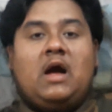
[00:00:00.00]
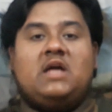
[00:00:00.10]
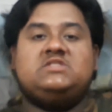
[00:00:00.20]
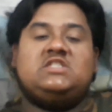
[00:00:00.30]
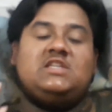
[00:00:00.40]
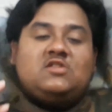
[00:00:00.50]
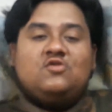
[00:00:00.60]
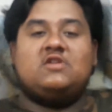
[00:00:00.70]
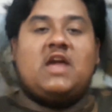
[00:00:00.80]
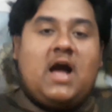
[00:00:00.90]
हाँ जी
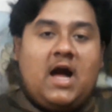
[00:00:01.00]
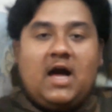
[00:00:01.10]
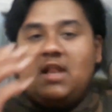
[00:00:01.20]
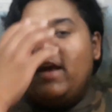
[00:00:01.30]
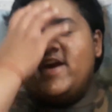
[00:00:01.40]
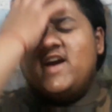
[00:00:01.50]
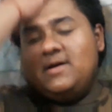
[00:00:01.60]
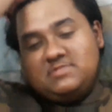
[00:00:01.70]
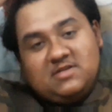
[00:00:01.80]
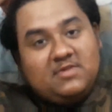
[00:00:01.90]
तो क्या हाल है
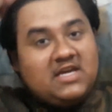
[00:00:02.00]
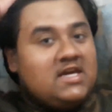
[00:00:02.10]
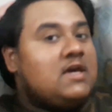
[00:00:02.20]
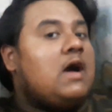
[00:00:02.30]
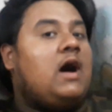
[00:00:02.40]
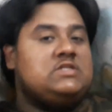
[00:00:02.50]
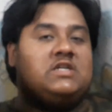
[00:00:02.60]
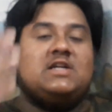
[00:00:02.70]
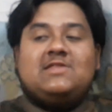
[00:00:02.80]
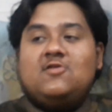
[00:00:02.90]
आप सभी के
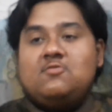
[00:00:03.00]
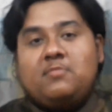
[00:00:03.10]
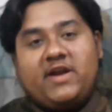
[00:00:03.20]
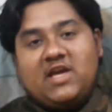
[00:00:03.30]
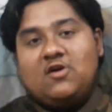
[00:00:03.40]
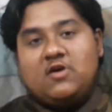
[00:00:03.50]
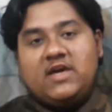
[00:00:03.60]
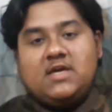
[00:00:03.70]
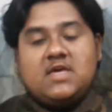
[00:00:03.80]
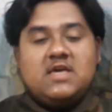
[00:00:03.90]
आशा करता हूँ बढ़िया हो
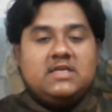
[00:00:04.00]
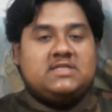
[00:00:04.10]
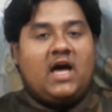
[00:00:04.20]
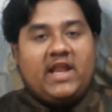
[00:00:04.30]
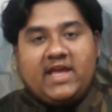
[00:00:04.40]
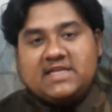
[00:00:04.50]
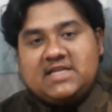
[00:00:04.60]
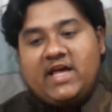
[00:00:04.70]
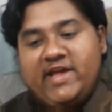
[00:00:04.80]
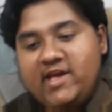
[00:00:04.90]
गए सारे के
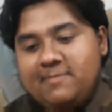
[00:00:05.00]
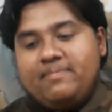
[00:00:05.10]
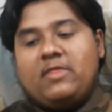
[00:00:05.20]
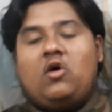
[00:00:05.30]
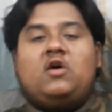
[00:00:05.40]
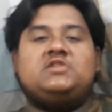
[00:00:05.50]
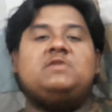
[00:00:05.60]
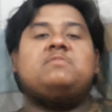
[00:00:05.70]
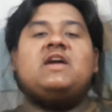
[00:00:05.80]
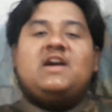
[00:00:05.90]
सारे ही और
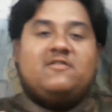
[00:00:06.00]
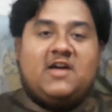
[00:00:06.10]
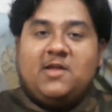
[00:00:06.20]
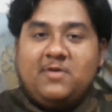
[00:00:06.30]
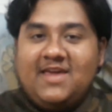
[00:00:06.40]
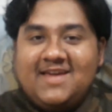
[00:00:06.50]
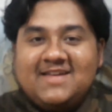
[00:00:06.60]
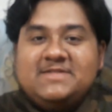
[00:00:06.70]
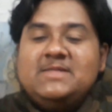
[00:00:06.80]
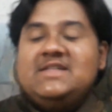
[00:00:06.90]
सबके घर वाले भी
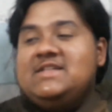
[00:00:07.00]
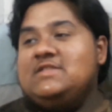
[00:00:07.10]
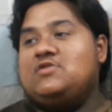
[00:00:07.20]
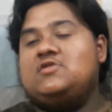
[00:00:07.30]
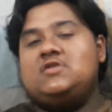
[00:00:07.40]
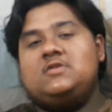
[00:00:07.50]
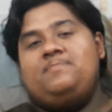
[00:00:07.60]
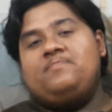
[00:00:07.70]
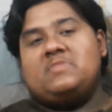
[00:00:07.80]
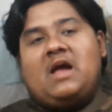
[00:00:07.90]
तो
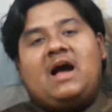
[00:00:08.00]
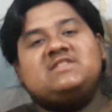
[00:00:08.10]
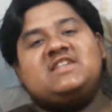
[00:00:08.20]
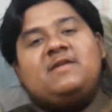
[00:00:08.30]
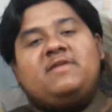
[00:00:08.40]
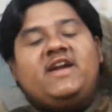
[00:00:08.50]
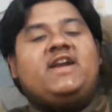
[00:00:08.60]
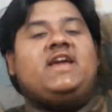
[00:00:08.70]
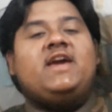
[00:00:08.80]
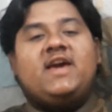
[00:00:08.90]
आज की
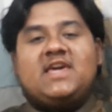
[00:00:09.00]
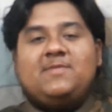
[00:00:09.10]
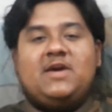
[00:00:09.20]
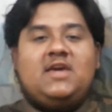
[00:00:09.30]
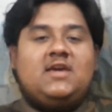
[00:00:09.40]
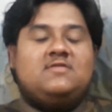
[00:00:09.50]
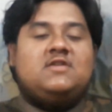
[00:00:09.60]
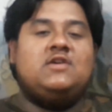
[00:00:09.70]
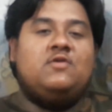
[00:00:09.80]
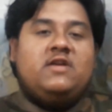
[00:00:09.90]
अपडेट ये है कि भाई
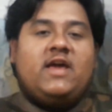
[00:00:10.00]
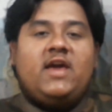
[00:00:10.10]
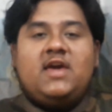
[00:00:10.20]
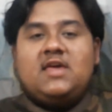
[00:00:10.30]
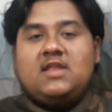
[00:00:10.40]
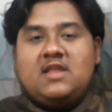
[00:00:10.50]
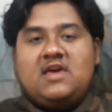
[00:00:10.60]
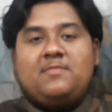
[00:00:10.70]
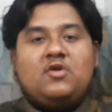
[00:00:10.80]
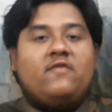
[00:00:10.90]
हुडे
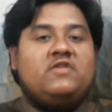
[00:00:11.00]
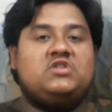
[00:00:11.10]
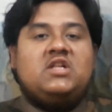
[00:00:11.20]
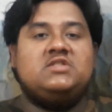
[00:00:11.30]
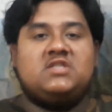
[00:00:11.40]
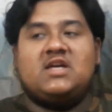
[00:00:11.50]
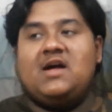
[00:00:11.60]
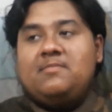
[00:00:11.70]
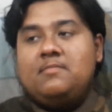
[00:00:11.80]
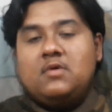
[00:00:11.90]
ने अपने ऑफिशियल
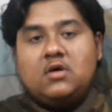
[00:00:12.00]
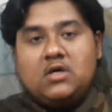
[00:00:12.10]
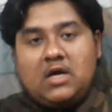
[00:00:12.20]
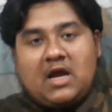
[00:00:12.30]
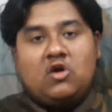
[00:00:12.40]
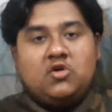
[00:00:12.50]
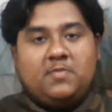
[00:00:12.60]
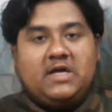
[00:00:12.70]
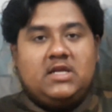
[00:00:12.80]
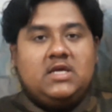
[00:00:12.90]
इंस्टाग्राम
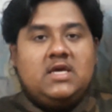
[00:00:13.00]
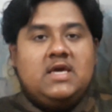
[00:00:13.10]
अकाउंट पर